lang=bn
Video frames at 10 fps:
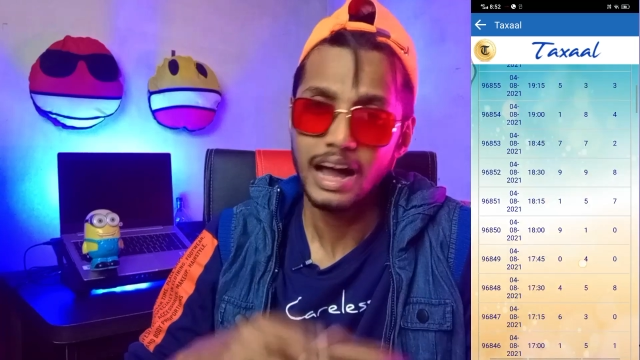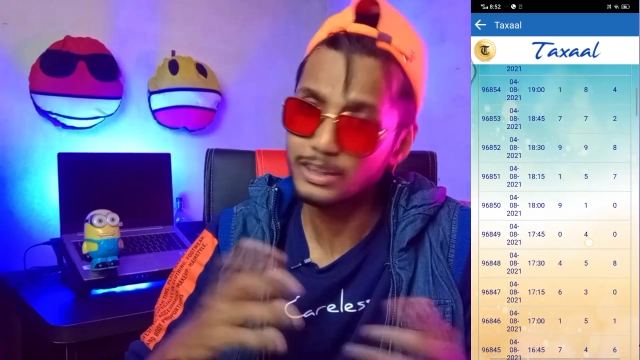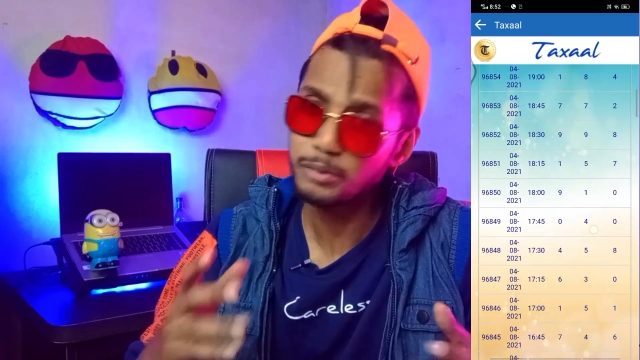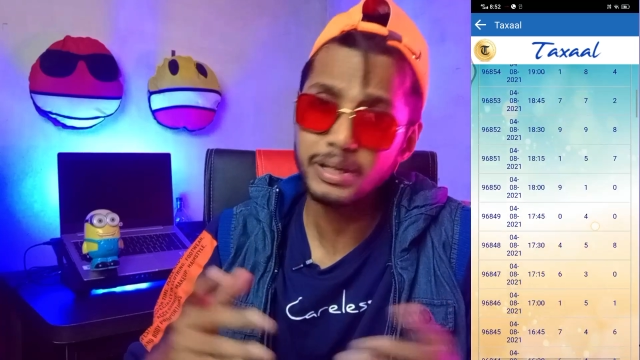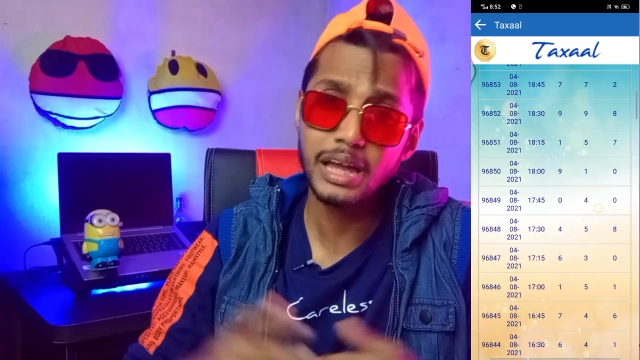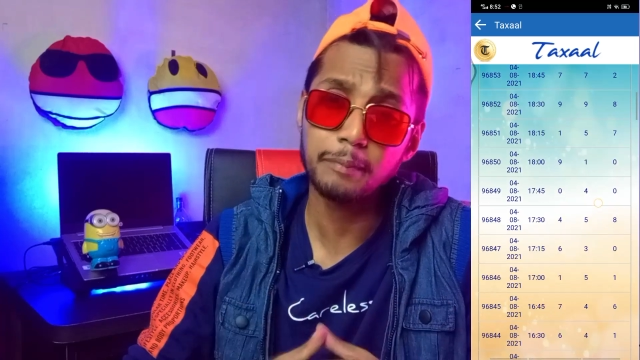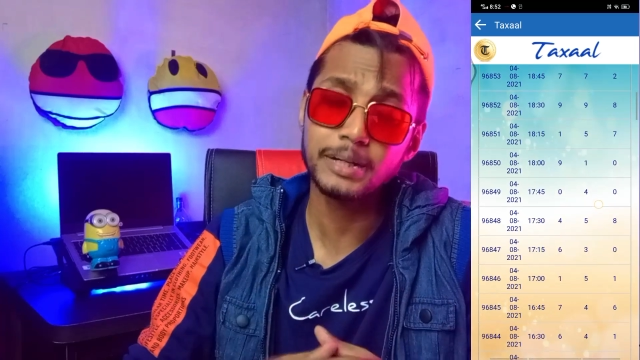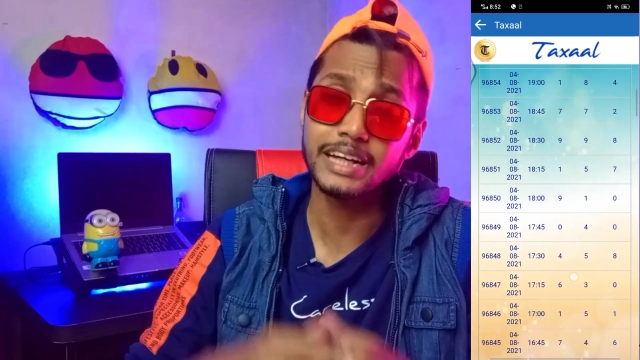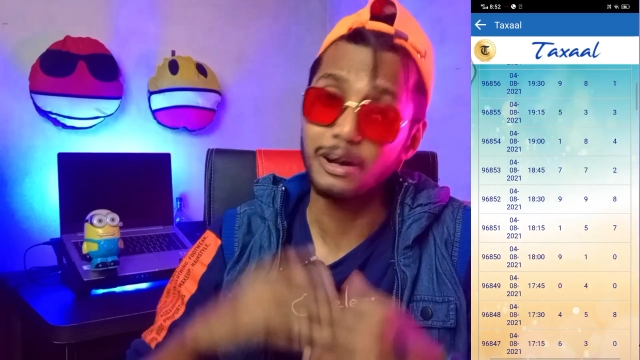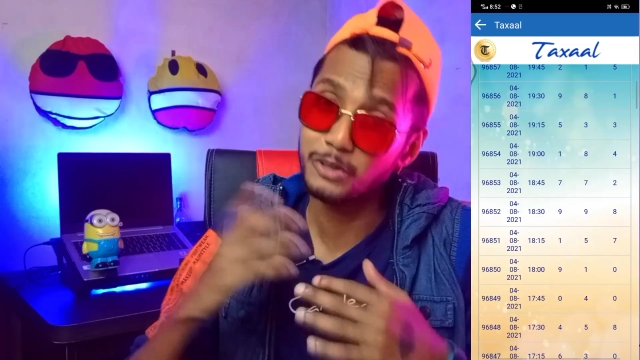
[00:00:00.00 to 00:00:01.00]
আর তোমরা এই
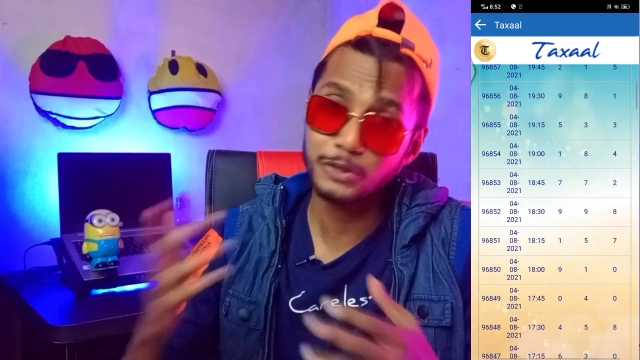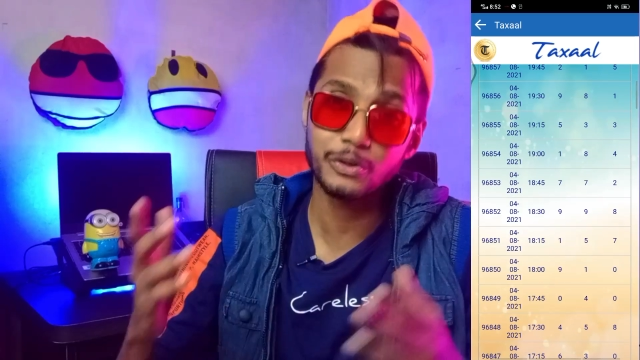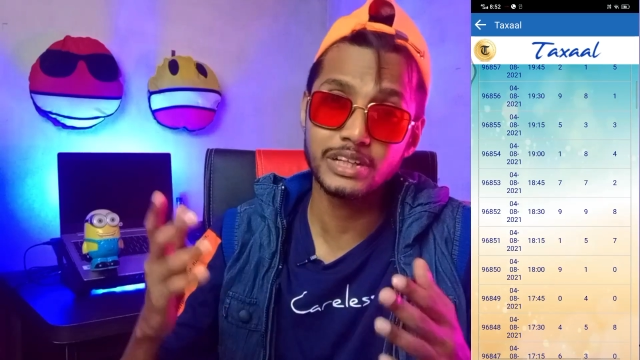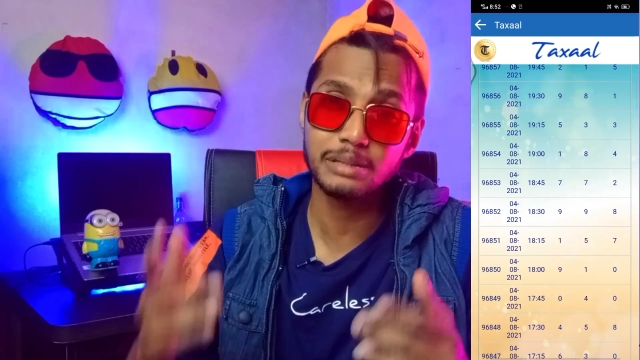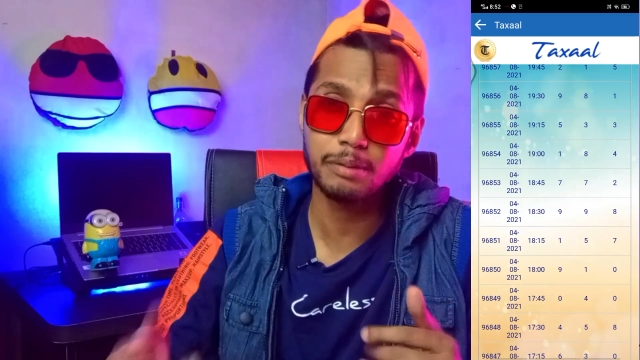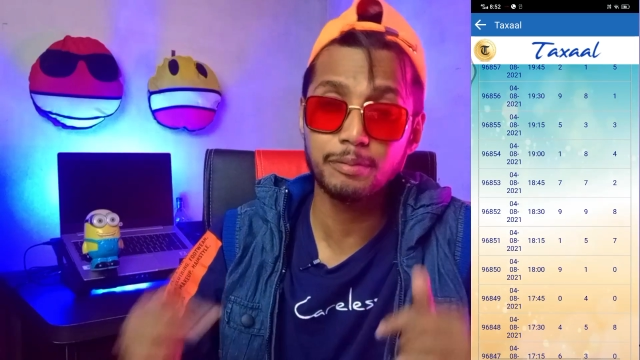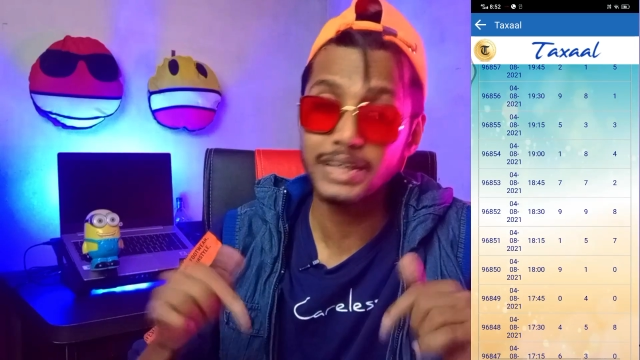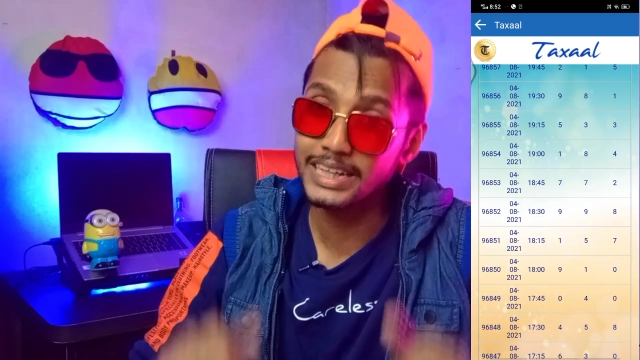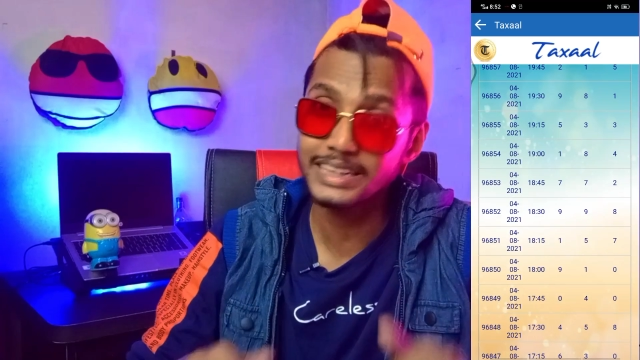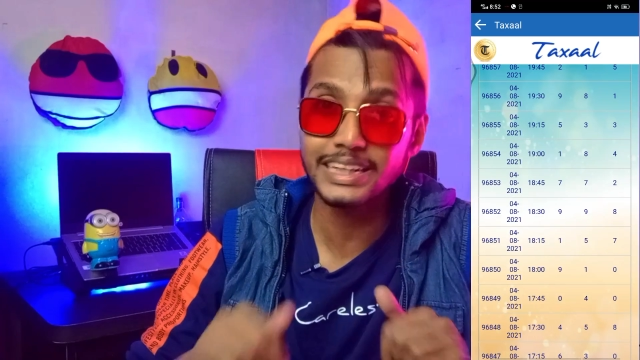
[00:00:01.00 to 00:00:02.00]
অ্যাপটা ডাউন ডাউনলোড করে নিতে পারবে
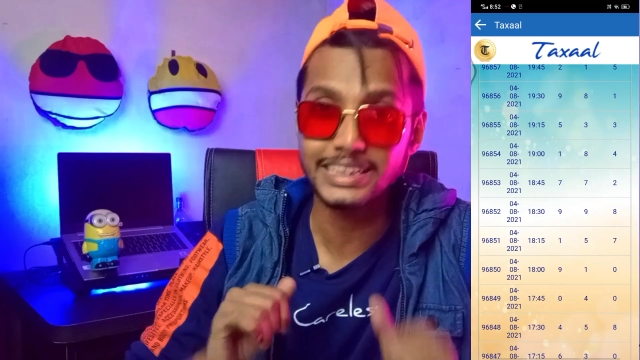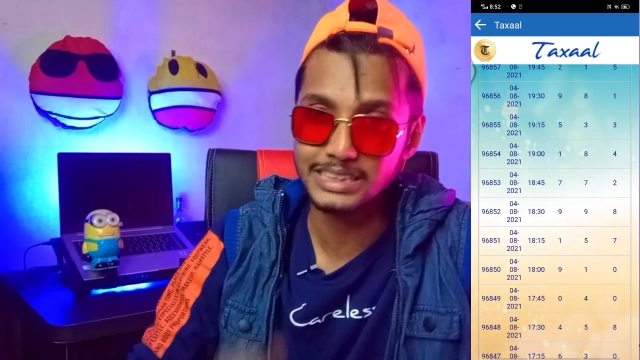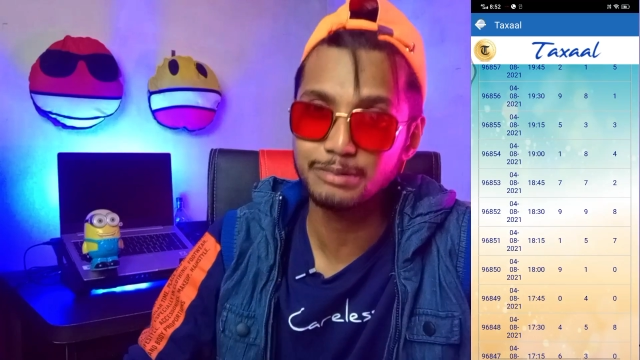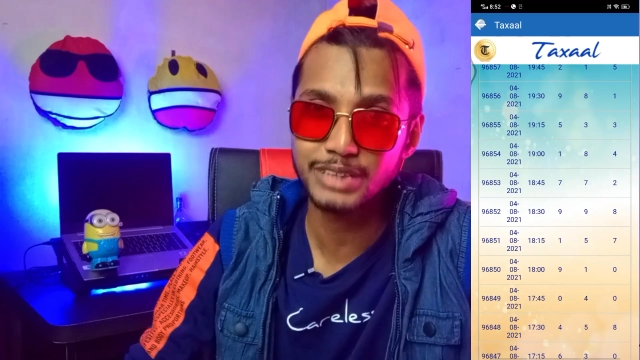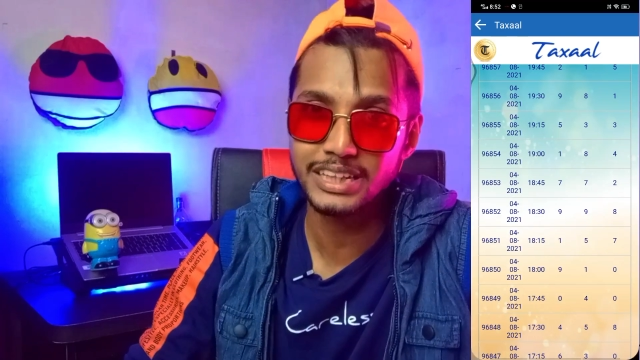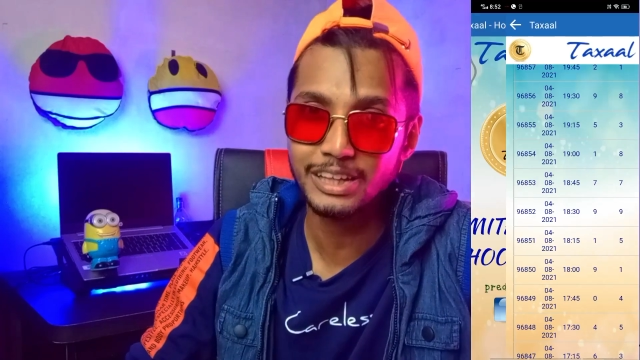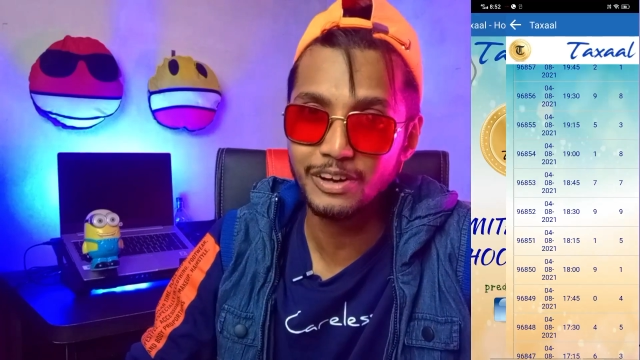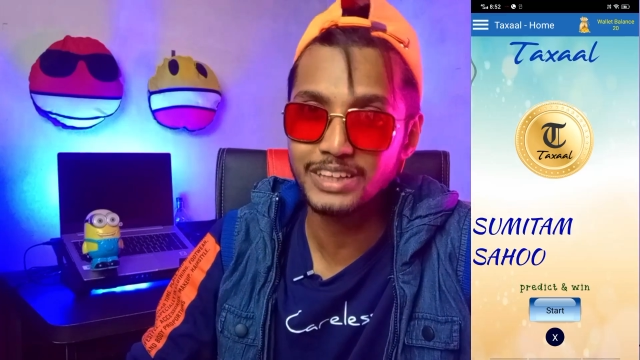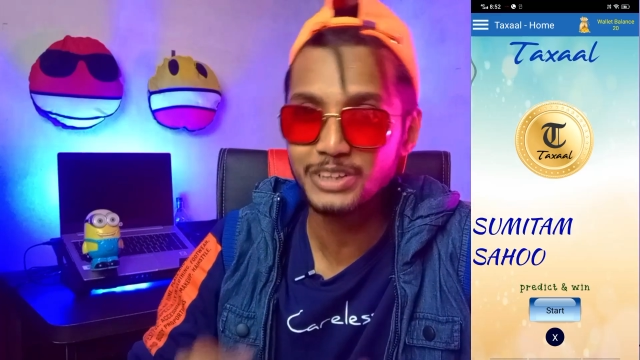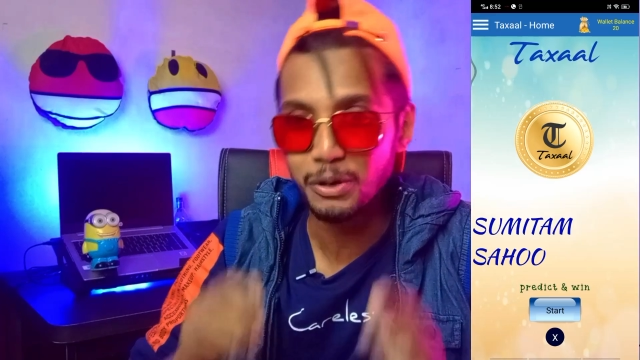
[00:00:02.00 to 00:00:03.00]
লিঙ্কটা ডিসক্রিপশানে
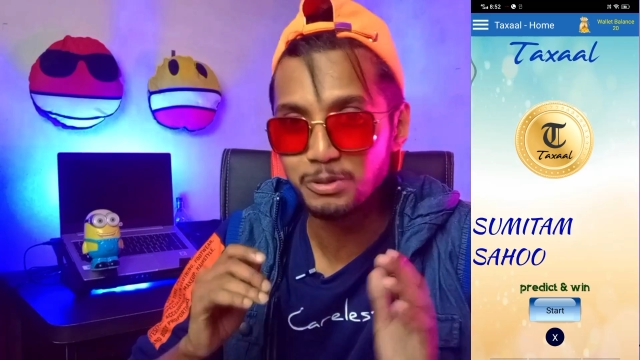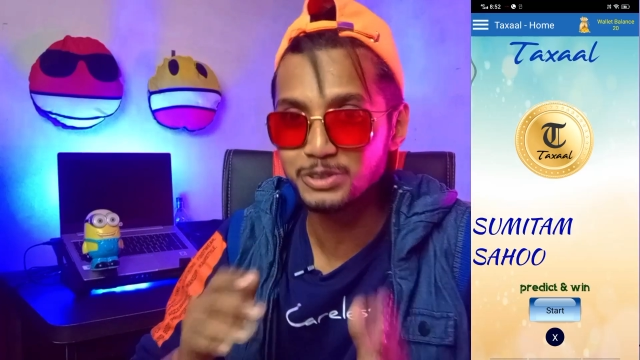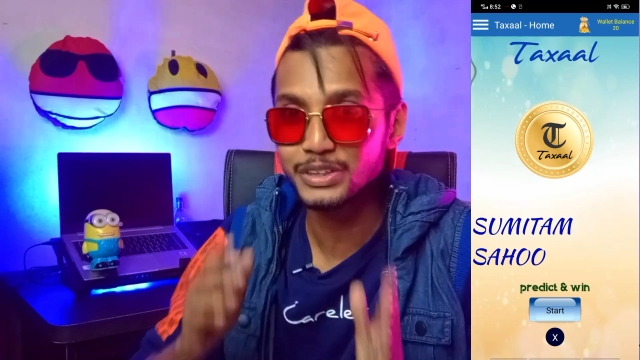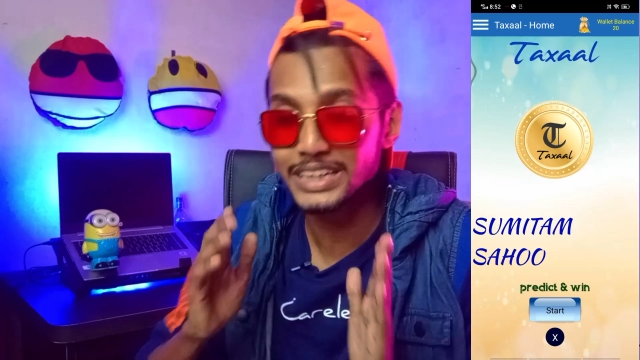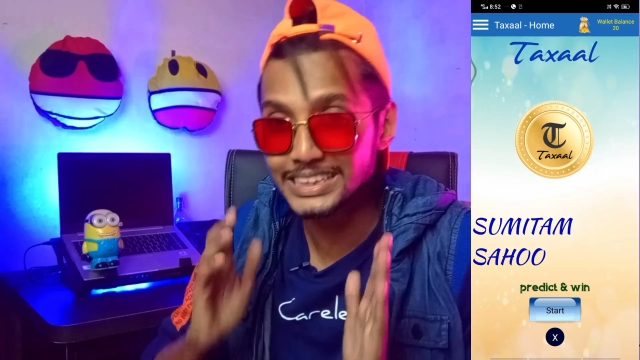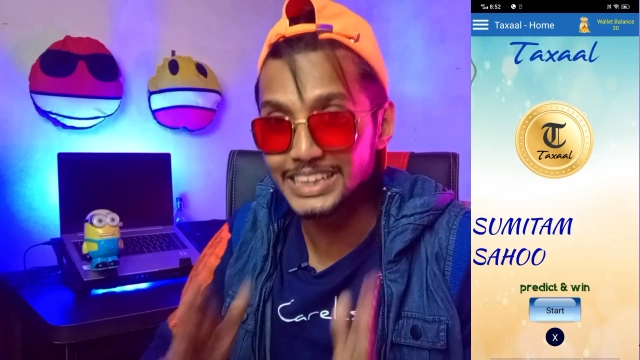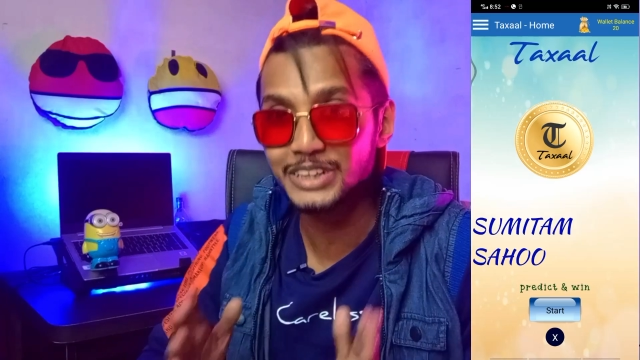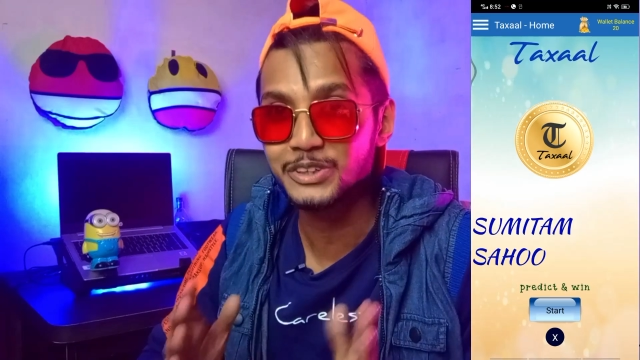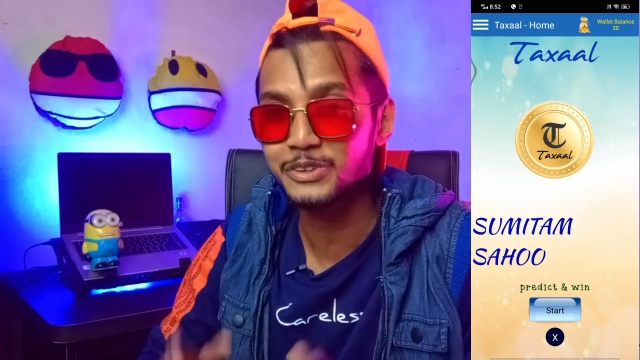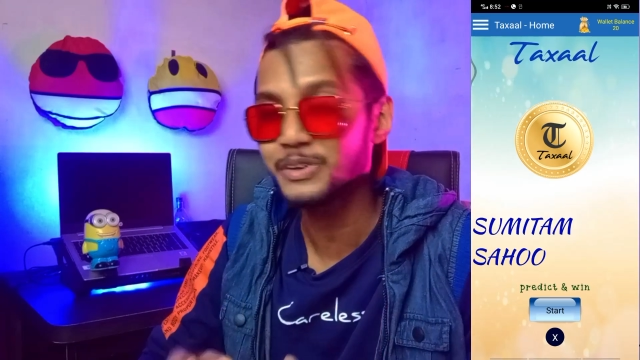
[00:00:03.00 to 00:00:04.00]
দেওয়া আছে অবশ্যই গিয়ে চেক
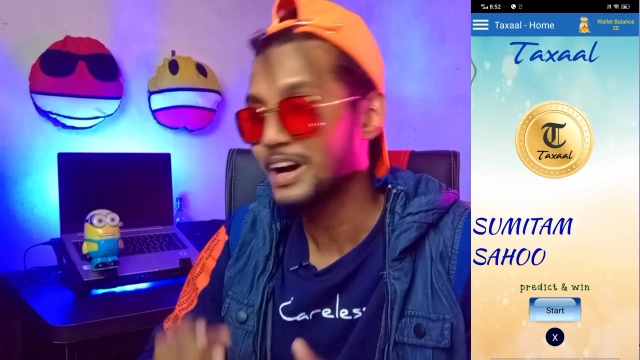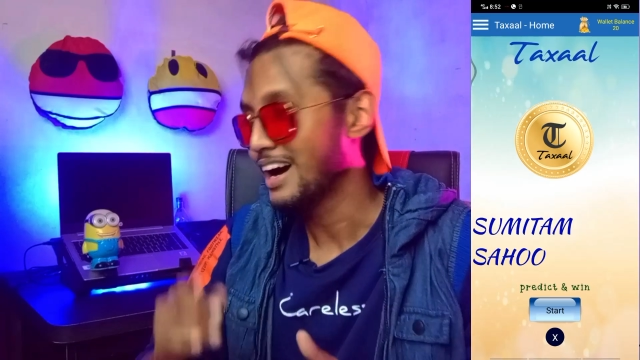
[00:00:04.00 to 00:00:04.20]
করো